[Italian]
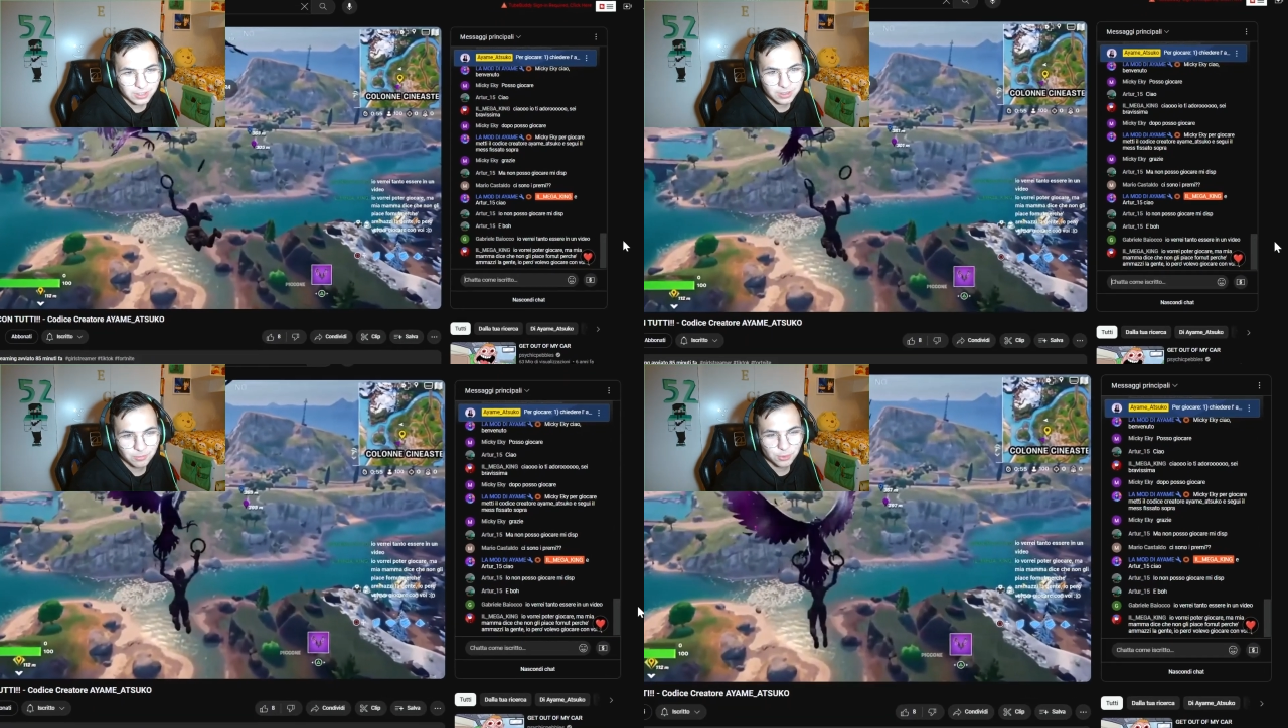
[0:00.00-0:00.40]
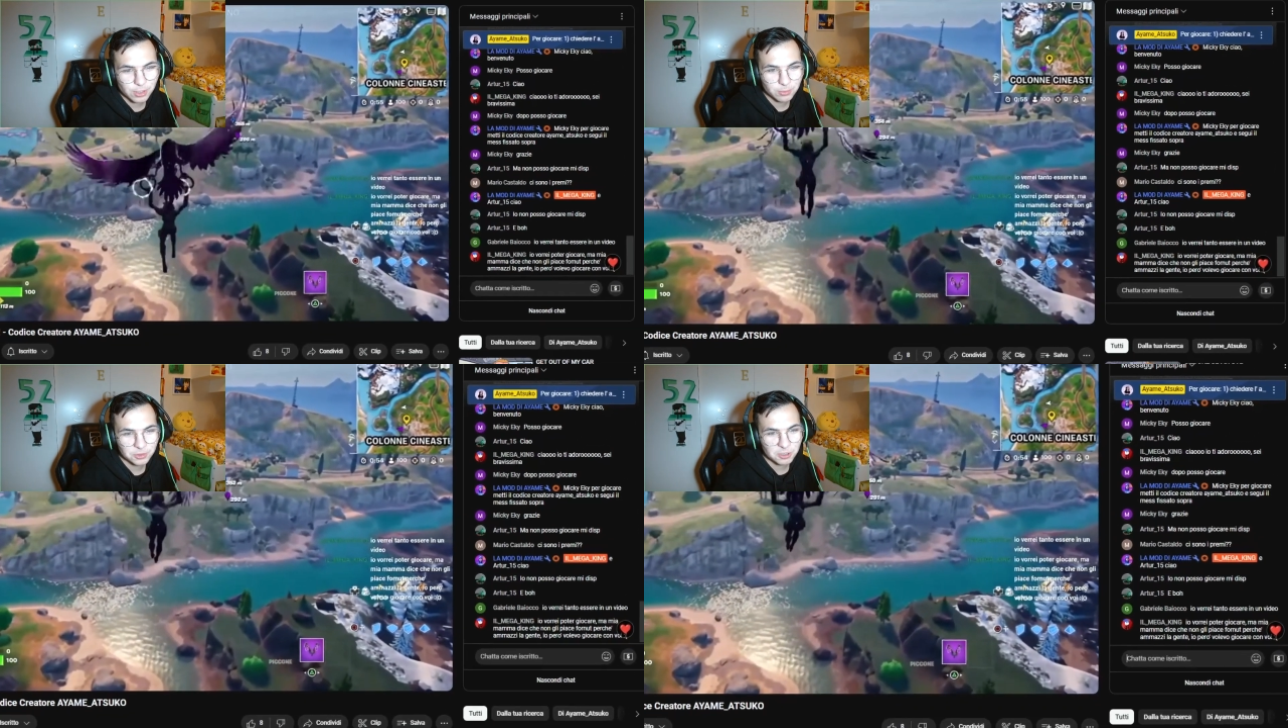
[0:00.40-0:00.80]
io
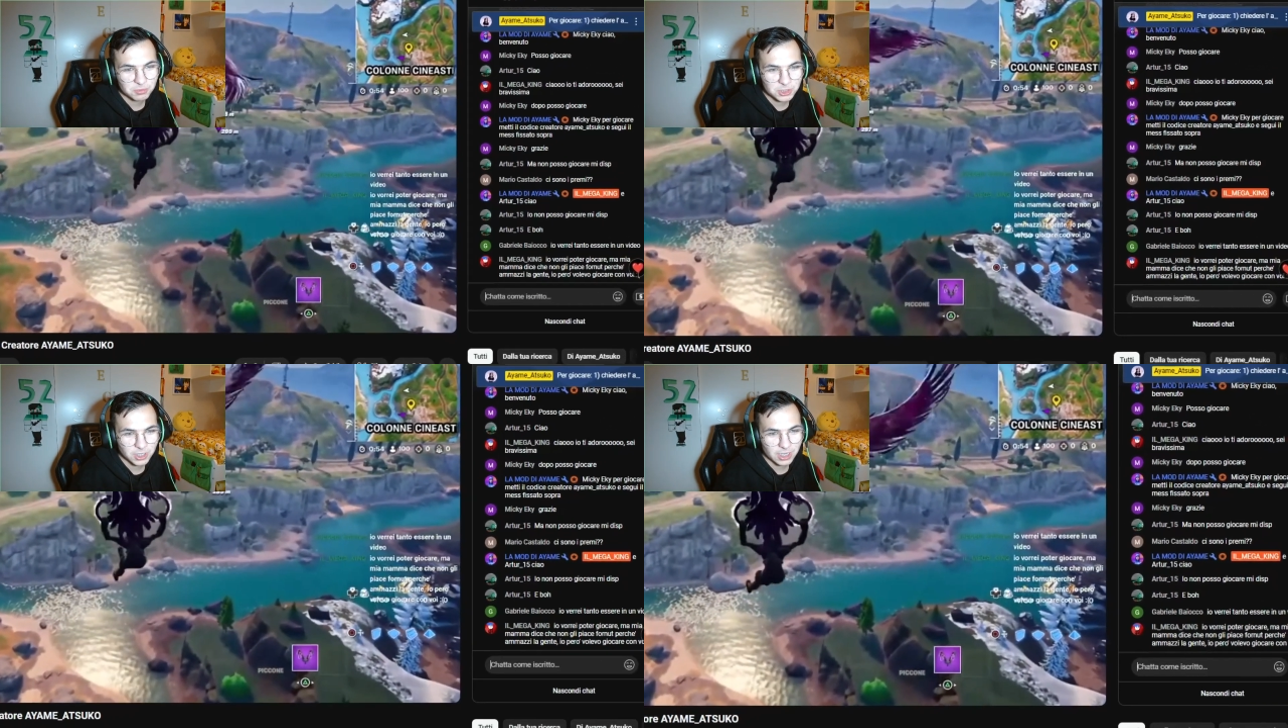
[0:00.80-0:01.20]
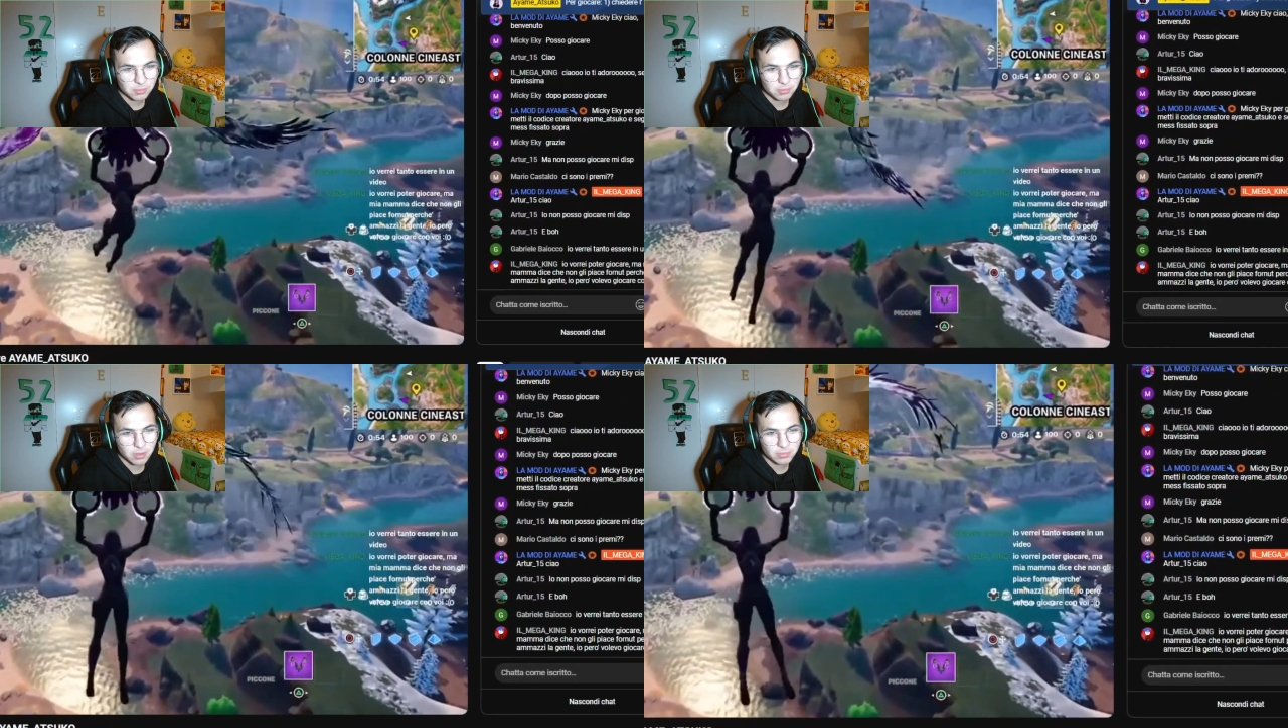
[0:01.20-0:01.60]
vorrei poter giocare
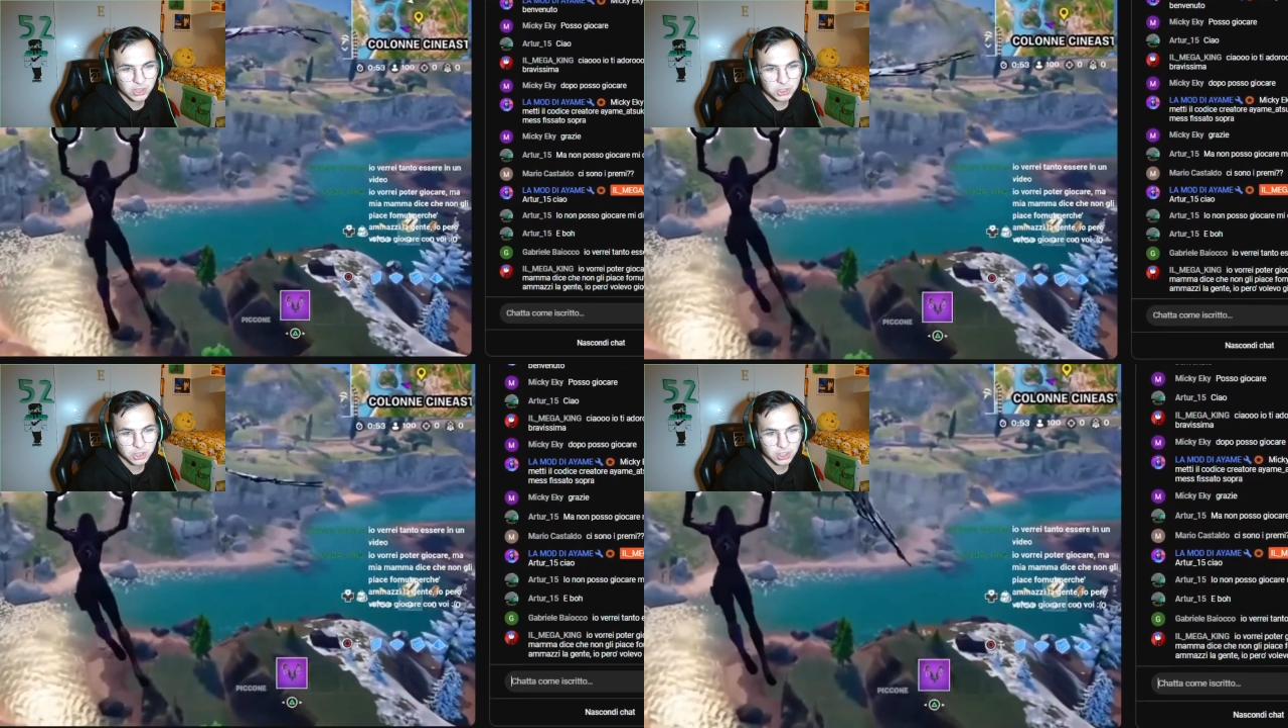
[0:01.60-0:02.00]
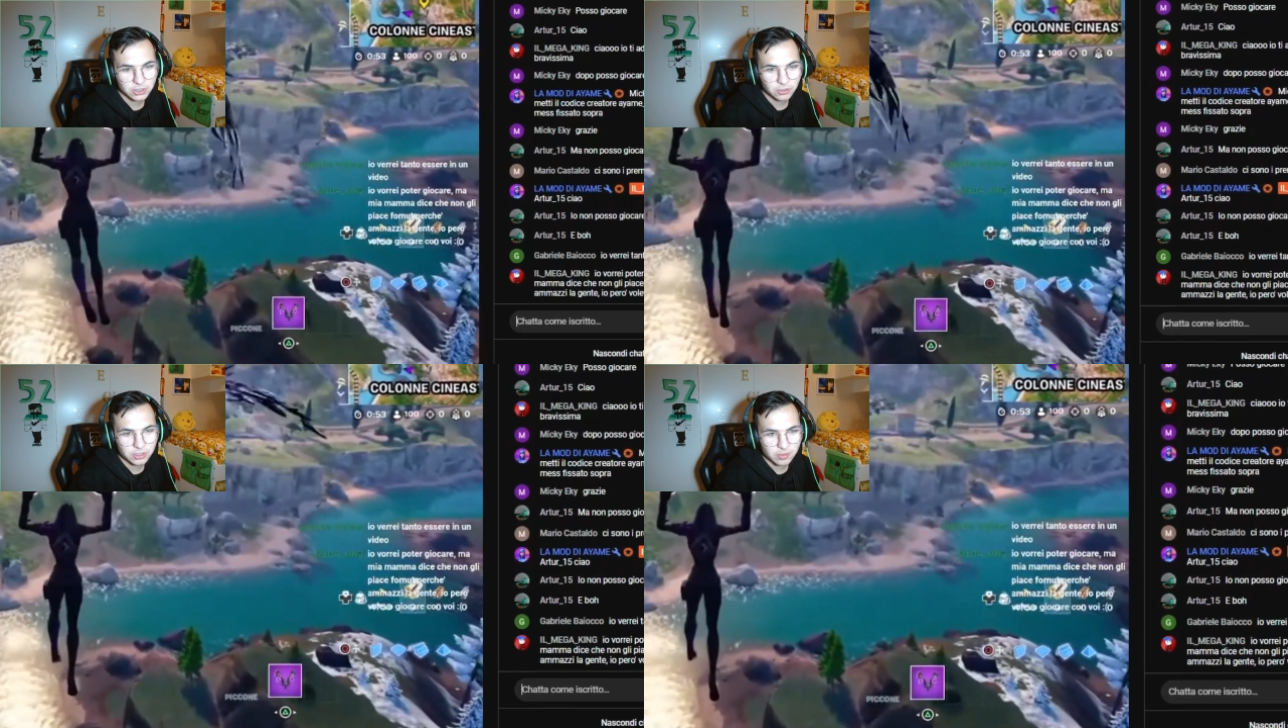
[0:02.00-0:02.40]
ma mia mamma dice che
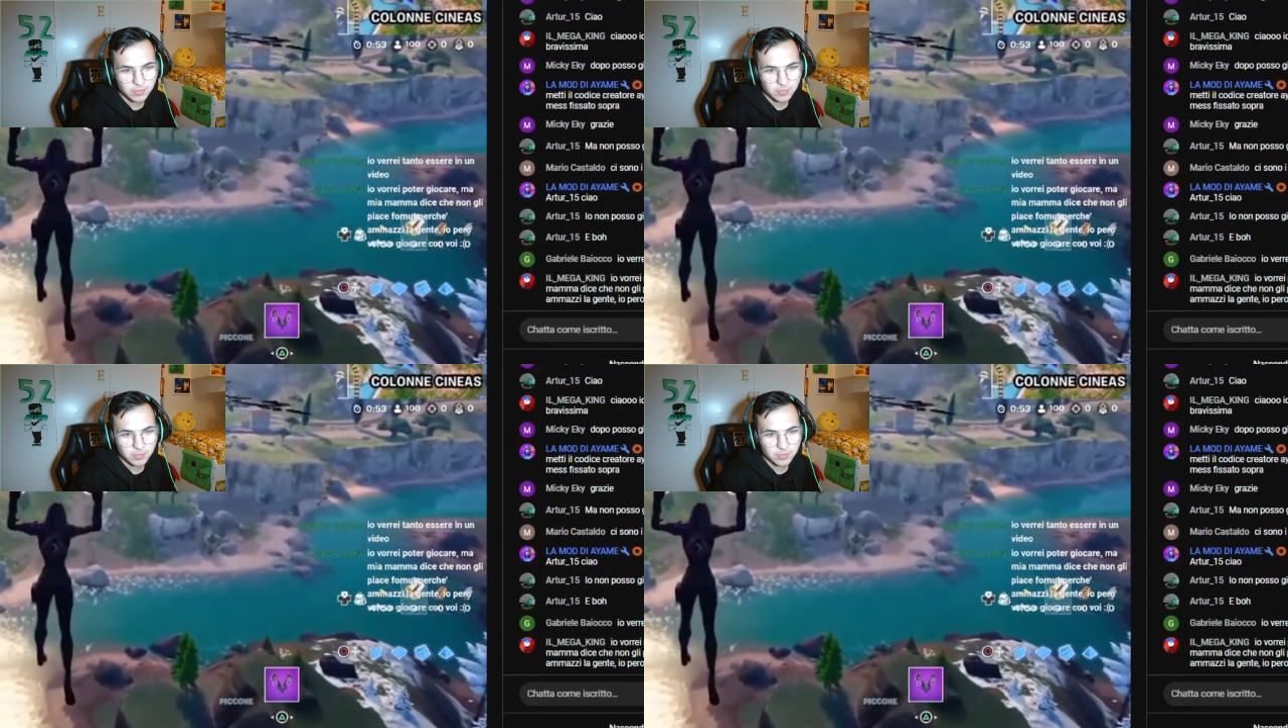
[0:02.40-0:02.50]
non gli